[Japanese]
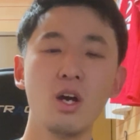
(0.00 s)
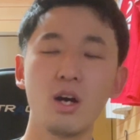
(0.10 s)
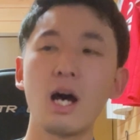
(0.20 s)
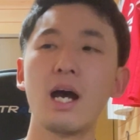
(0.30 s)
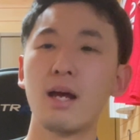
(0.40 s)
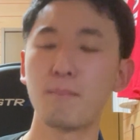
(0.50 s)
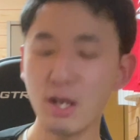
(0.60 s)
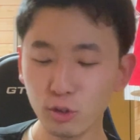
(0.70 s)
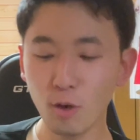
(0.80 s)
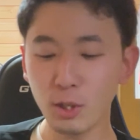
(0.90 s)
はい。
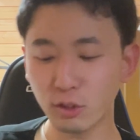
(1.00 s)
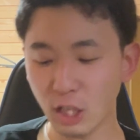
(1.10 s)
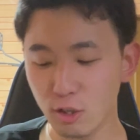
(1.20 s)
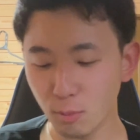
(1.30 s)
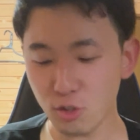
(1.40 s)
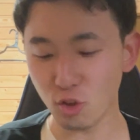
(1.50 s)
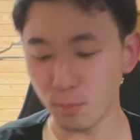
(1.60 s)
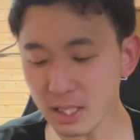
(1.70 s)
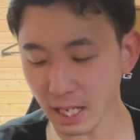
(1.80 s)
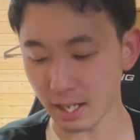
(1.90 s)
ペルドモっていう文字を
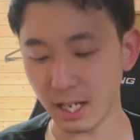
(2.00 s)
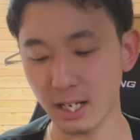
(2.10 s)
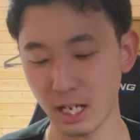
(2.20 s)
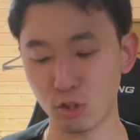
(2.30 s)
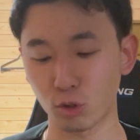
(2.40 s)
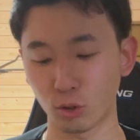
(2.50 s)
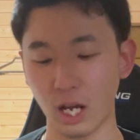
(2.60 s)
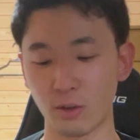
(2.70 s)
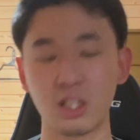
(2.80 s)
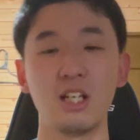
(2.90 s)
見ただけでね、ちょっと
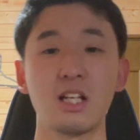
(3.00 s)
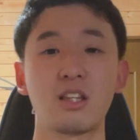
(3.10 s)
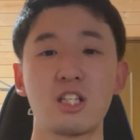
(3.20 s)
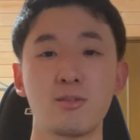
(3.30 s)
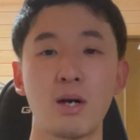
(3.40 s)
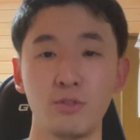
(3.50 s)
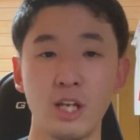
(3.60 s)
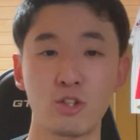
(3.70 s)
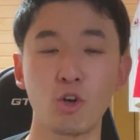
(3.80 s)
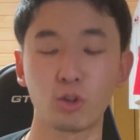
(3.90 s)
ね、あの、気になってしまうん
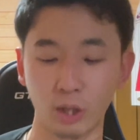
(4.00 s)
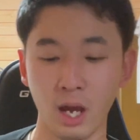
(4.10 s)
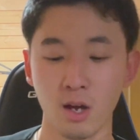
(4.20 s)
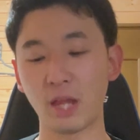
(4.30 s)
で、ちょっとね、